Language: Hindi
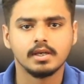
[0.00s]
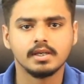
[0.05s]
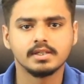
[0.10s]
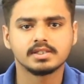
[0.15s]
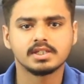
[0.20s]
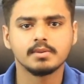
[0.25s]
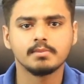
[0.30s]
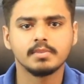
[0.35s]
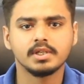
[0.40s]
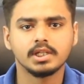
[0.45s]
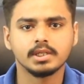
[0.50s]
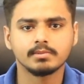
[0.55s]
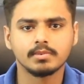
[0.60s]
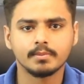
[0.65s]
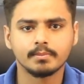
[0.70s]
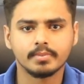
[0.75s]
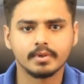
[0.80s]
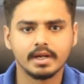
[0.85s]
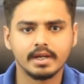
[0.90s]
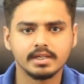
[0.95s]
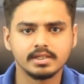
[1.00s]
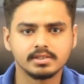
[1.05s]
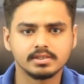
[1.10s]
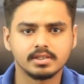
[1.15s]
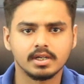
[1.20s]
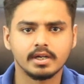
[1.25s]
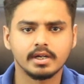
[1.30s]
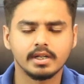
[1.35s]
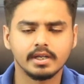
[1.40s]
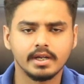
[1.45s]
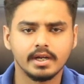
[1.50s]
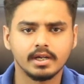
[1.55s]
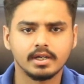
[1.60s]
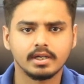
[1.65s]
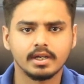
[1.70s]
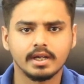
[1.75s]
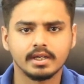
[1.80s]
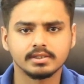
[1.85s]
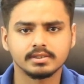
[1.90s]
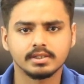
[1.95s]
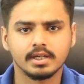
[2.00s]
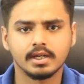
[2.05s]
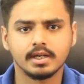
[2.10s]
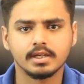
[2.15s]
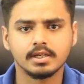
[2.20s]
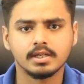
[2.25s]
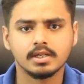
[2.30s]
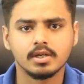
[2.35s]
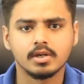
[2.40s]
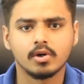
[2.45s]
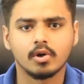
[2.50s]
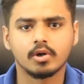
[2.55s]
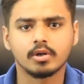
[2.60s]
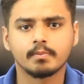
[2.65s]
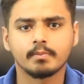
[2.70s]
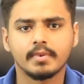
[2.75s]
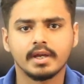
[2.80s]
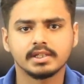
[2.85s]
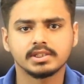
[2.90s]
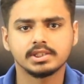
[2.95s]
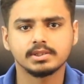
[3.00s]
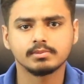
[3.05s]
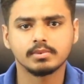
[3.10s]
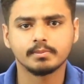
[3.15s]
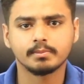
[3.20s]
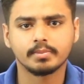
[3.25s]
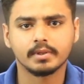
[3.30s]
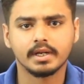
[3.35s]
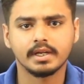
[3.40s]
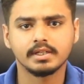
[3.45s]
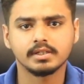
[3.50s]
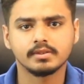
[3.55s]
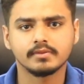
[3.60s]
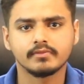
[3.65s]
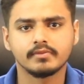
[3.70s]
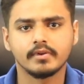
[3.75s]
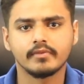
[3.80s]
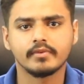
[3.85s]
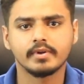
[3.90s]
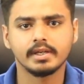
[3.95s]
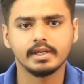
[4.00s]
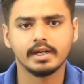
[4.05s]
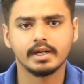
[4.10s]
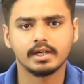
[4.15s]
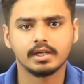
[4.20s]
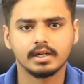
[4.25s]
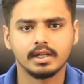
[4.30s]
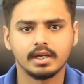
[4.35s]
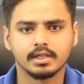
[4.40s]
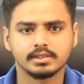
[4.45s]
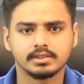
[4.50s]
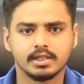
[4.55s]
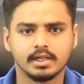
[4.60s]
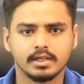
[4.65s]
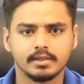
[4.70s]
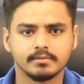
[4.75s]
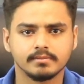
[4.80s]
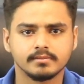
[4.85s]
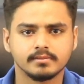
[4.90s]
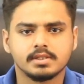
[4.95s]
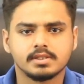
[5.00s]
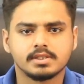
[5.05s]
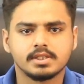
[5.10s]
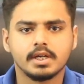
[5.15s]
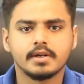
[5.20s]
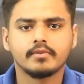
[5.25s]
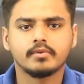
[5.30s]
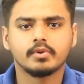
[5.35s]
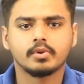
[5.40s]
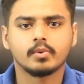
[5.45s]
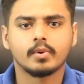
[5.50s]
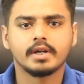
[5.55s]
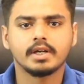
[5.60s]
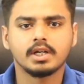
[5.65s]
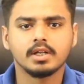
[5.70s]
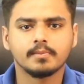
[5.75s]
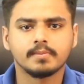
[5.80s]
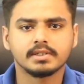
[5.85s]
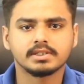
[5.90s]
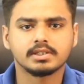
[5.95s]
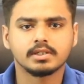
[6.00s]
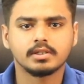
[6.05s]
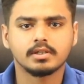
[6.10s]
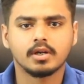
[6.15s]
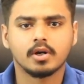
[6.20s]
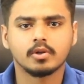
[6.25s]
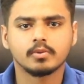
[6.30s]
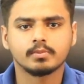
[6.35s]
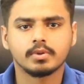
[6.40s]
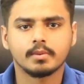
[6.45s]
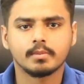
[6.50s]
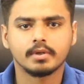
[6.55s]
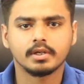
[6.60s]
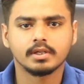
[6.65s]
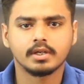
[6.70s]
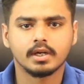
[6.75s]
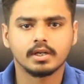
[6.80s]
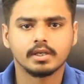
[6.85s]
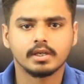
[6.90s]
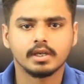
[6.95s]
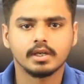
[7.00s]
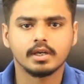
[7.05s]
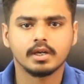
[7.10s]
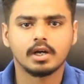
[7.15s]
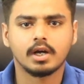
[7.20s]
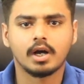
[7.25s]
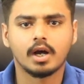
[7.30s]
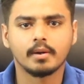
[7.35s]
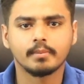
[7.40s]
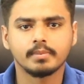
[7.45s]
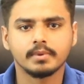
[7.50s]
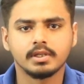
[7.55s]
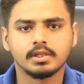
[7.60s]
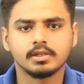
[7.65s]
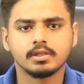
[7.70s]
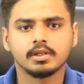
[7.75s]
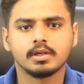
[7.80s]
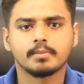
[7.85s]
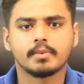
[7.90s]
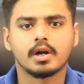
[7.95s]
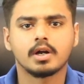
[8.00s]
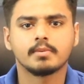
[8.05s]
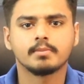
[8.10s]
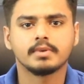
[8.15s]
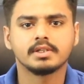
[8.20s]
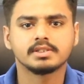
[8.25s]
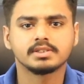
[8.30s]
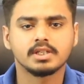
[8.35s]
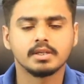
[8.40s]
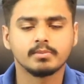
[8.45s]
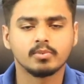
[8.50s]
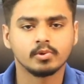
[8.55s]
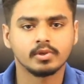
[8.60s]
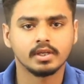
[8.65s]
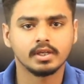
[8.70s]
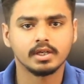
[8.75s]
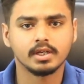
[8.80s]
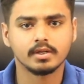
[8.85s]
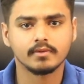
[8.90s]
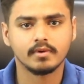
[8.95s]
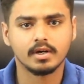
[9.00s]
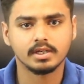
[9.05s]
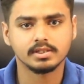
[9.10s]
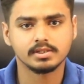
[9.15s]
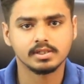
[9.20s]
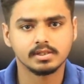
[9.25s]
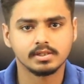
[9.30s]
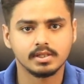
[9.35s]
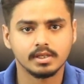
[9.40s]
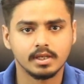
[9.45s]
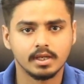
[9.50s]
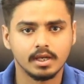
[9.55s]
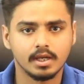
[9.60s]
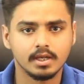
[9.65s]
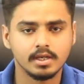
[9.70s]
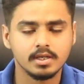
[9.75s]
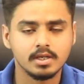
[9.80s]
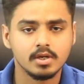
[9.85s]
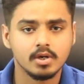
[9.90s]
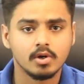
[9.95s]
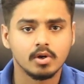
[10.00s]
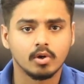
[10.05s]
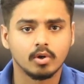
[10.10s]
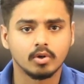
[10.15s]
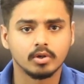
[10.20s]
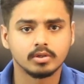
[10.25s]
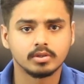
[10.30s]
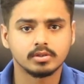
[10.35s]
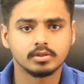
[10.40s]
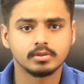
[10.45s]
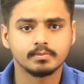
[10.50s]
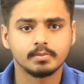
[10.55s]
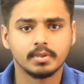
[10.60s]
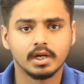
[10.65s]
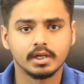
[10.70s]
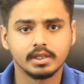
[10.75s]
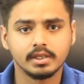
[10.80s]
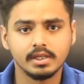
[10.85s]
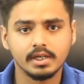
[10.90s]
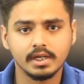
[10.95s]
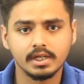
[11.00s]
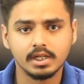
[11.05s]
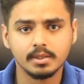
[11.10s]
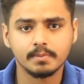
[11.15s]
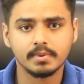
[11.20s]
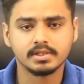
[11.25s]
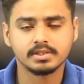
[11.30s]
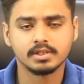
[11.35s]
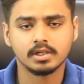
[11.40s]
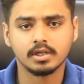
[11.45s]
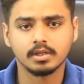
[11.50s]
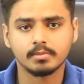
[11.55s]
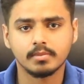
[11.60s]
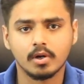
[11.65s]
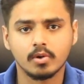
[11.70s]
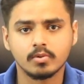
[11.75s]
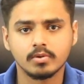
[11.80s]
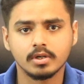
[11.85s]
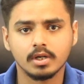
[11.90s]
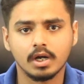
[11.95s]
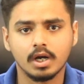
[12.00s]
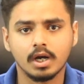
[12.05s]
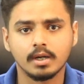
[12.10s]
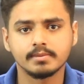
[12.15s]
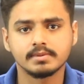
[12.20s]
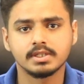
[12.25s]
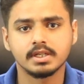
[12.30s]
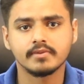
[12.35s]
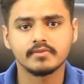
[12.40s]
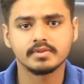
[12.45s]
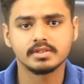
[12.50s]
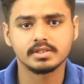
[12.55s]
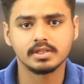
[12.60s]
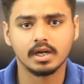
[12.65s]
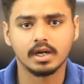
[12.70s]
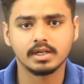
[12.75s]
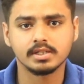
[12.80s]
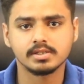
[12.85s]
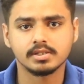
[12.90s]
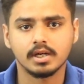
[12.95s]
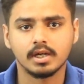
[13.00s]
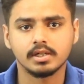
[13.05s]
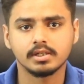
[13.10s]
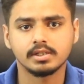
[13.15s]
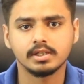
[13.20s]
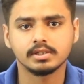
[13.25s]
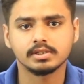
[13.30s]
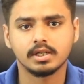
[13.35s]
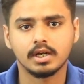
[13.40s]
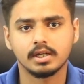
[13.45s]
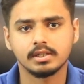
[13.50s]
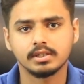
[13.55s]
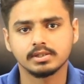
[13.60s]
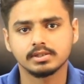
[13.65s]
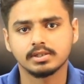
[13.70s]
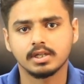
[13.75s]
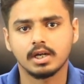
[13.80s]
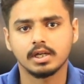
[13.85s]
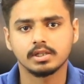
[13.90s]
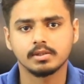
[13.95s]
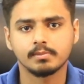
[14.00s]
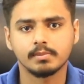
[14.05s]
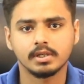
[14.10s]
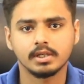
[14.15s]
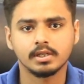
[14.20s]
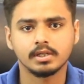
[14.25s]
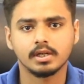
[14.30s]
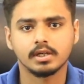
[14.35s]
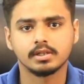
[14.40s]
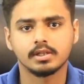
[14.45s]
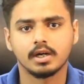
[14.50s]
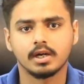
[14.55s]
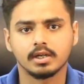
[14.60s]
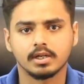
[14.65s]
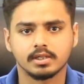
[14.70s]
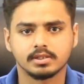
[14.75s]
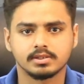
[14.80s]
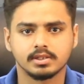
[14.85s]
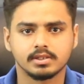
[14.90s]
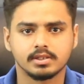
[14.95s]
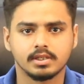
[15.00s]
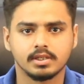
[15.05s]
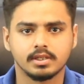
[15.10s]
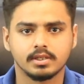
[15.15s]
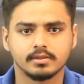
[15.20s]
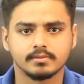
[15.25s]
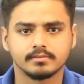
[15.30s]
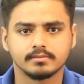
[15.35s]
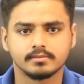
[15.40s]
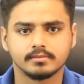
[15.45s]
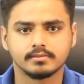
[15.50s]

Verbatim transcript: इसकी मिनिमम प्राइस 38 लैक्स है और मैक्सिमम प्राइस 58 लैक्स है सिर्फ 20 परसेंट डाउन पेमेंट करके आप इन अपार्टमेंट्स की बुकिंग करवा सकते हैं और बाकी 80 परसेंट अमाउंट आप सिर्फ चार साल की आसान एक साथ में अदा कर सकते हैं